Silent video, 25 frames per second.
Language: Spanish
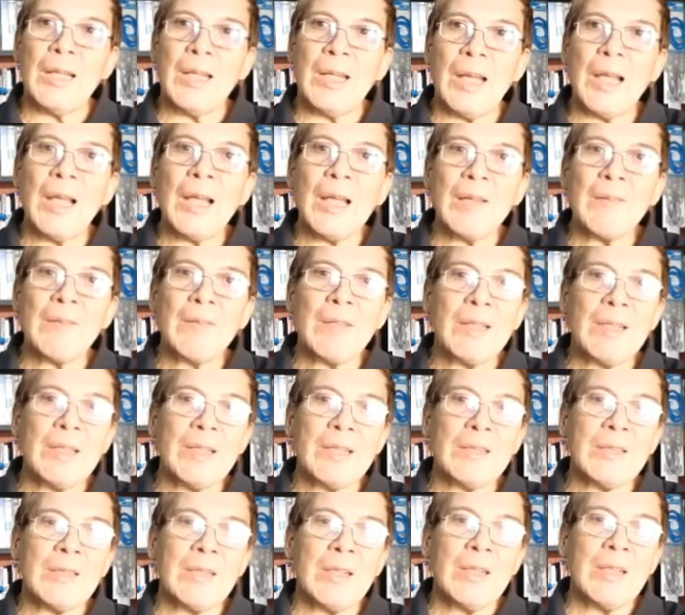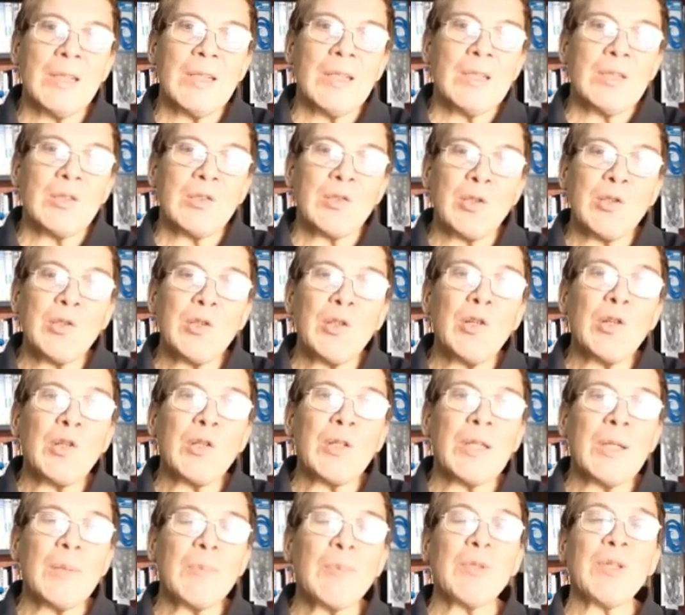naves, todos los
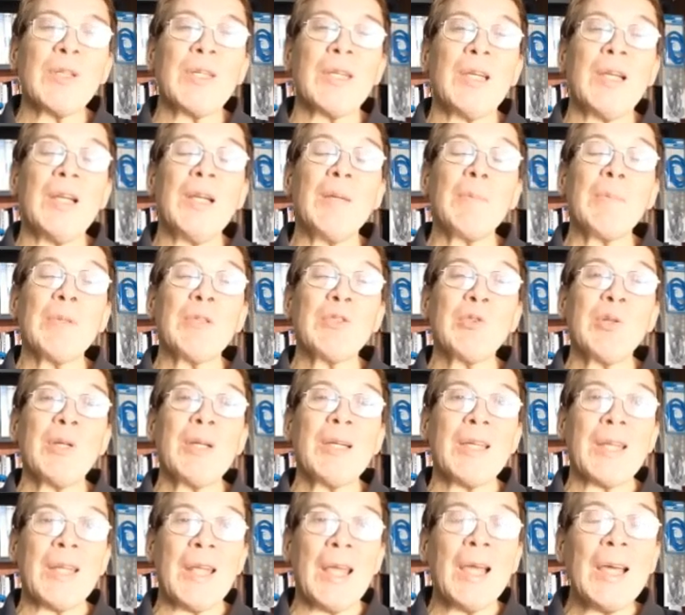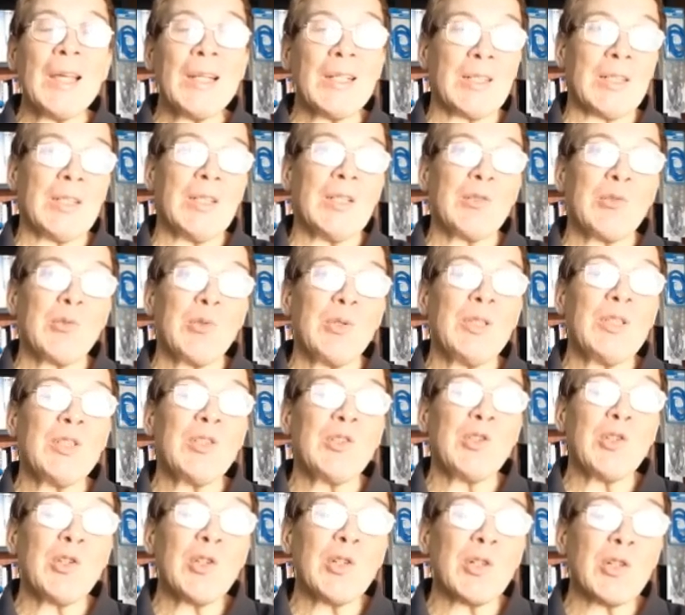objetos que él empezó a crear, su
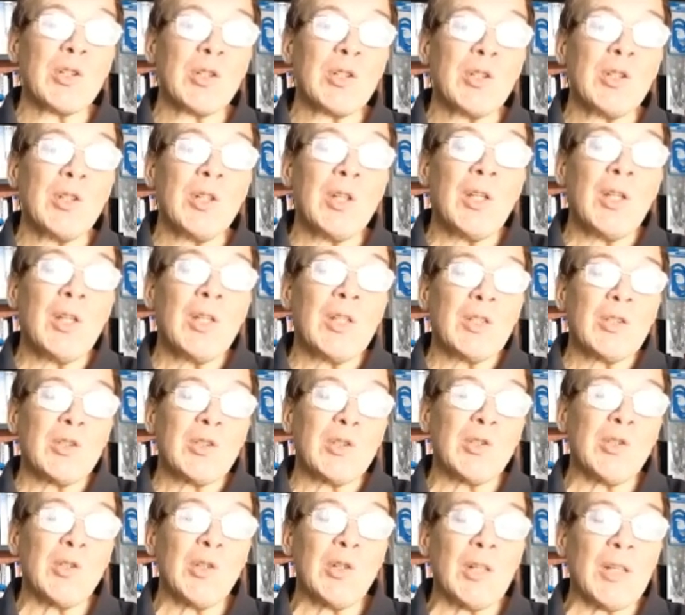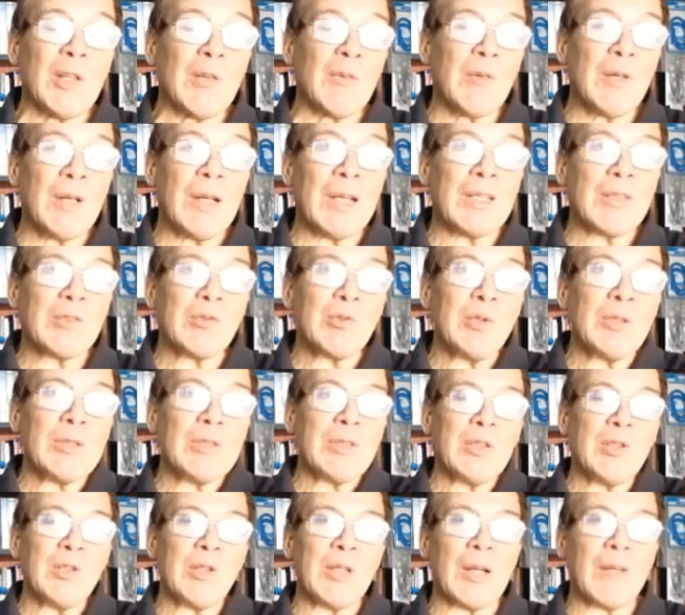entorno, todo lo que fue su
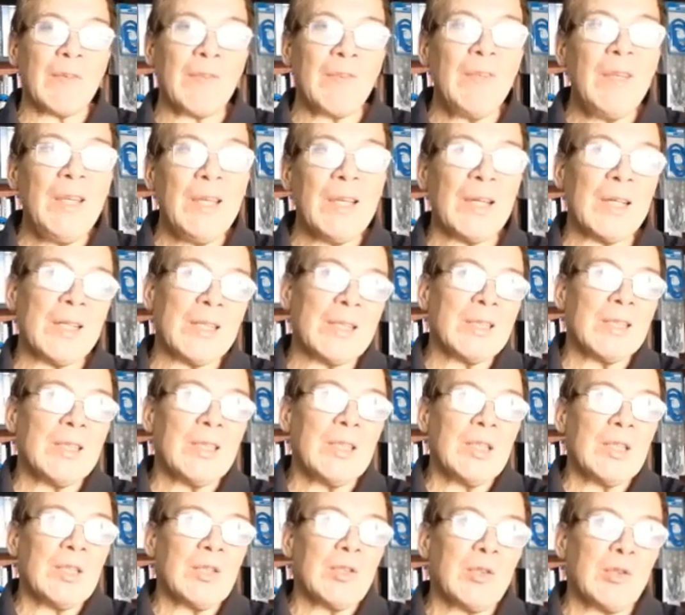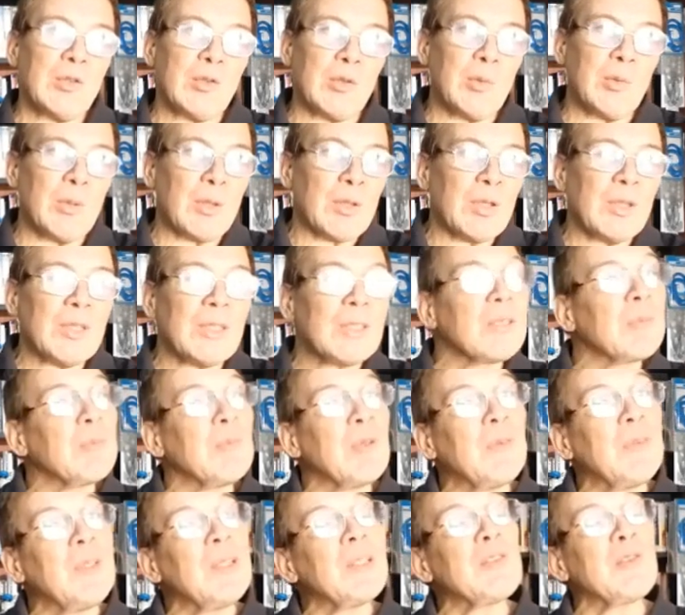escenografía, por donde se
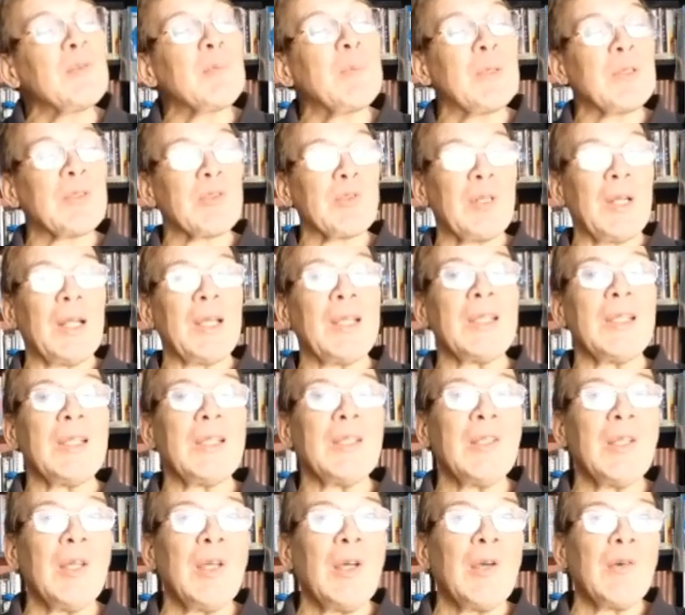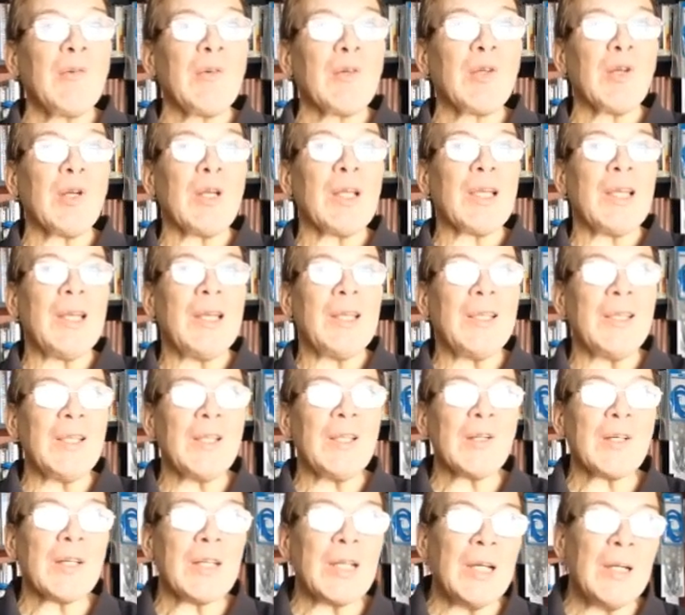movían sus personajes, fueron los que le
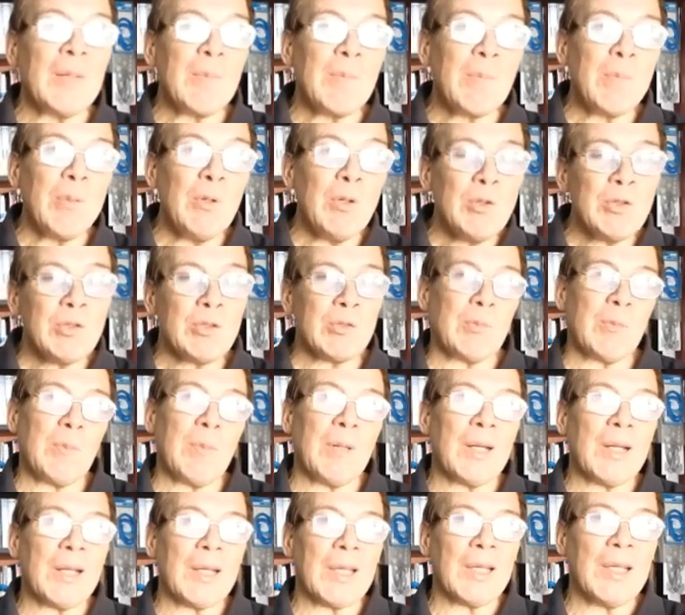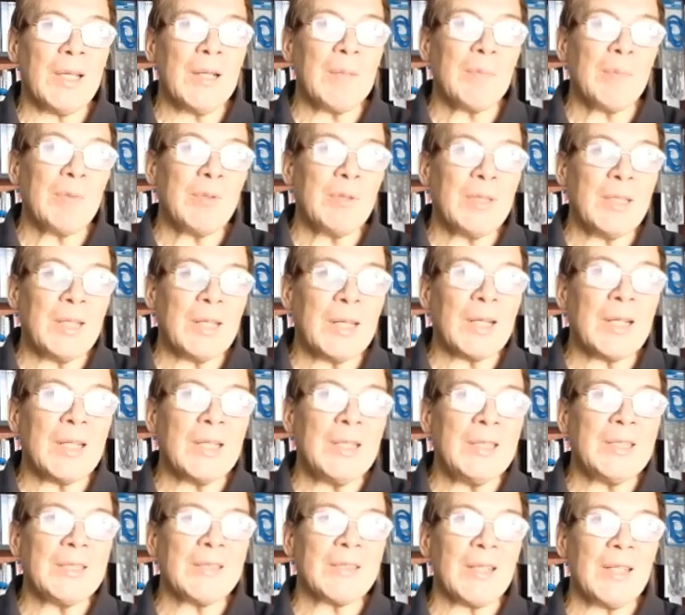dieron el plus para que él pudiera
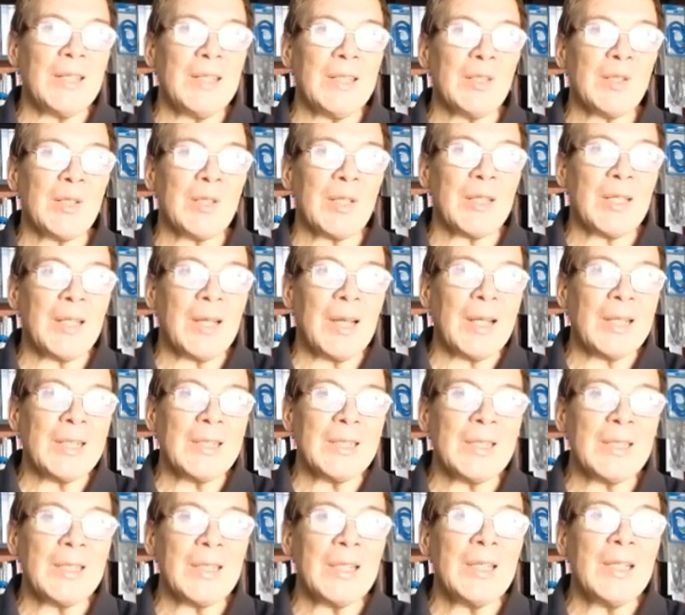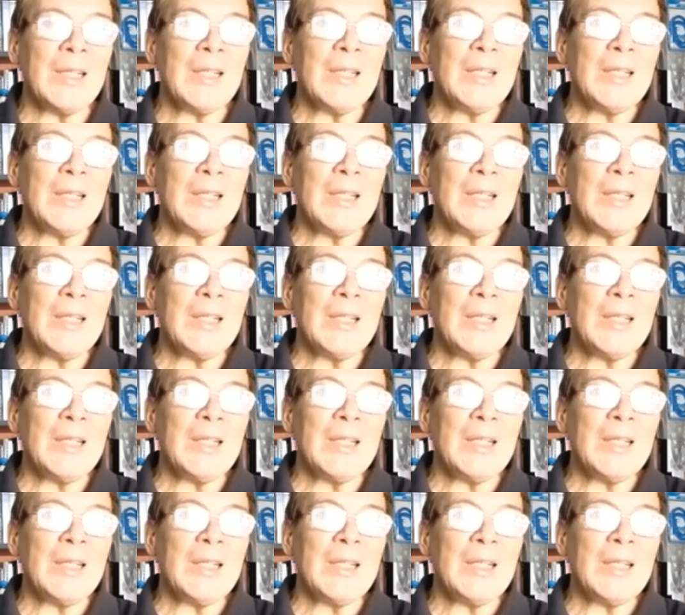ir saliendo adelante